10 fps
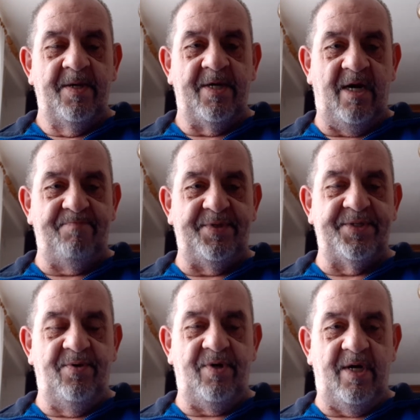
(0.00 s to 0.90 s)
gab es
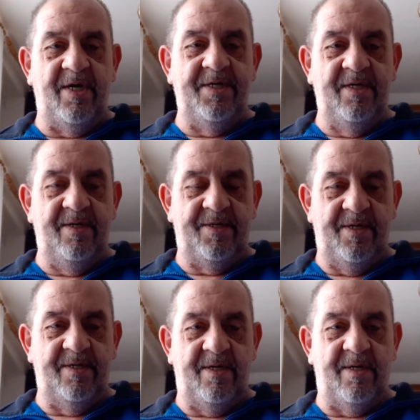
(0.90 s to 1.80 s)
noch eine
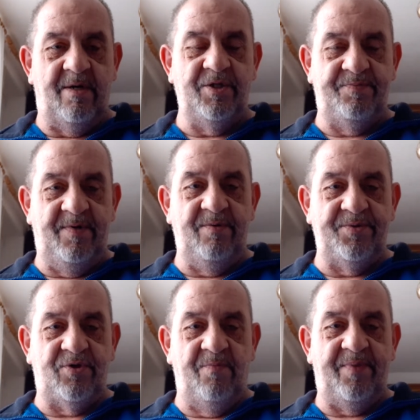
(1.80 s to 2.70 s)

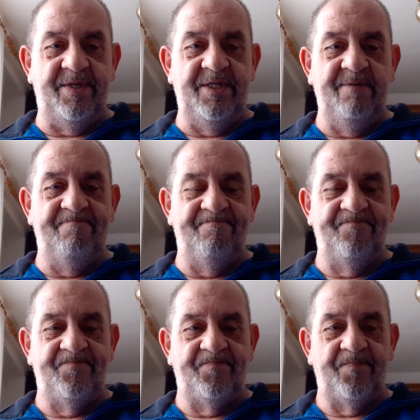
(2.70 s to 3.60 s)
Ausbildungskompanie,
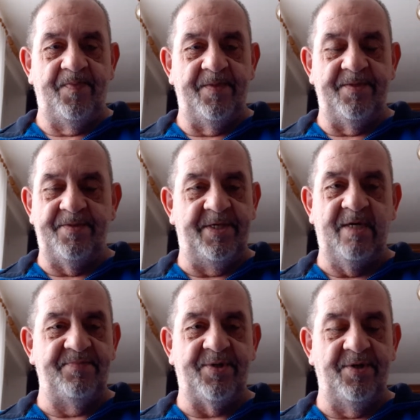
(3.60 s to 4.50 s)
die
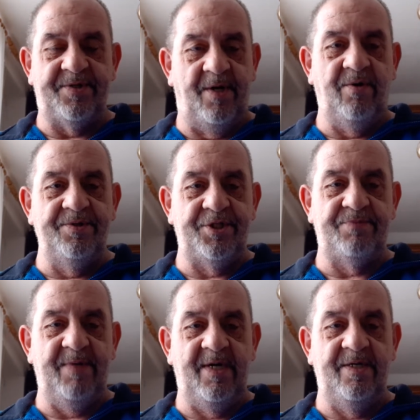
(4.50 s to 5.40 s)
gibt es heute auch
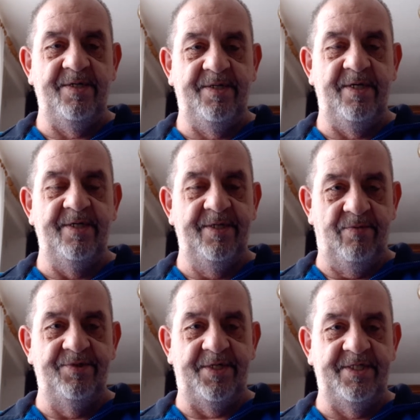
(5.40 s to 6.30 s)
nicht mehr in, in,
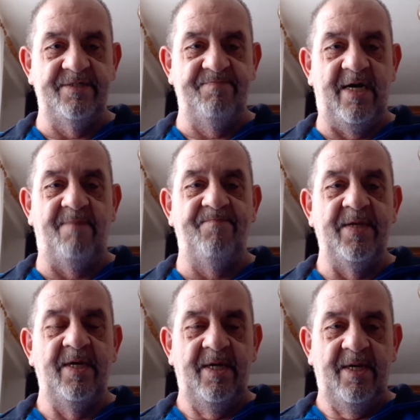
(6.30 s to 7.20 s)
unter diesem Namen.
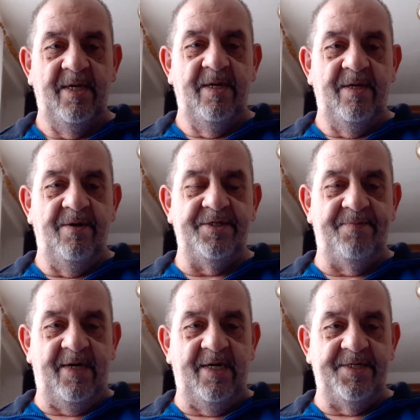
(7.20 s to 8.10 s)
Und es
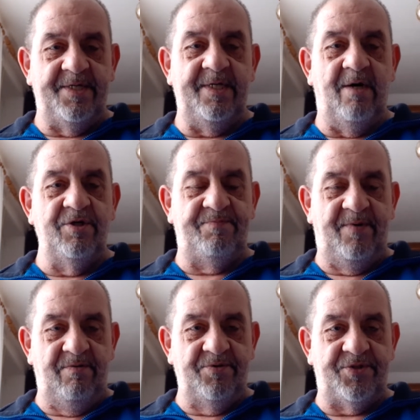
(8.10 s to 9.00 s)
war die
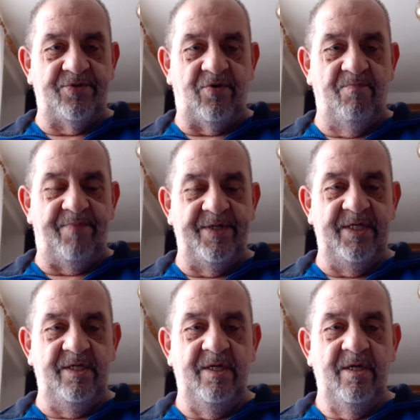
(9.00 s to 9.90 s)

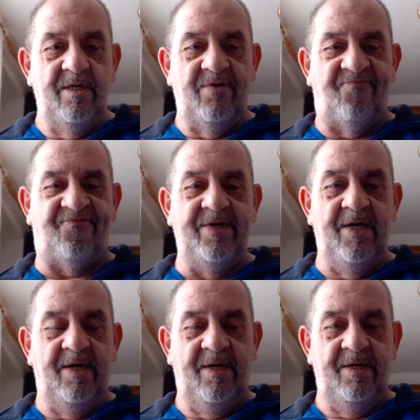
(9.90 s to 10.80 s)
Ausbildungskompanie
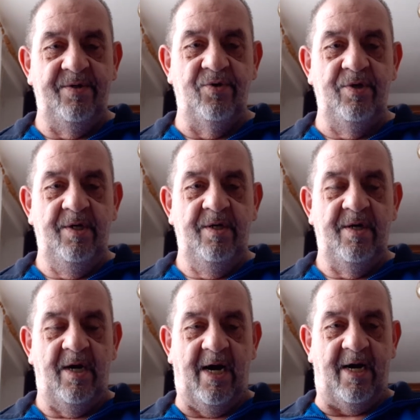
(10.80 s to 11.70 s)

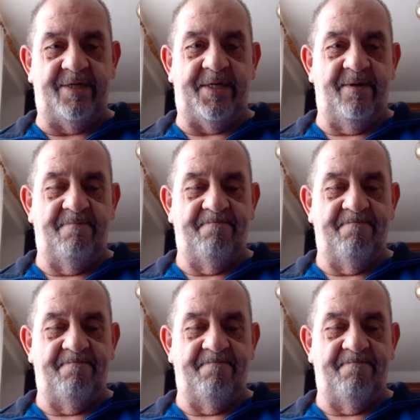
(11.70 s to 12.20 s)
408.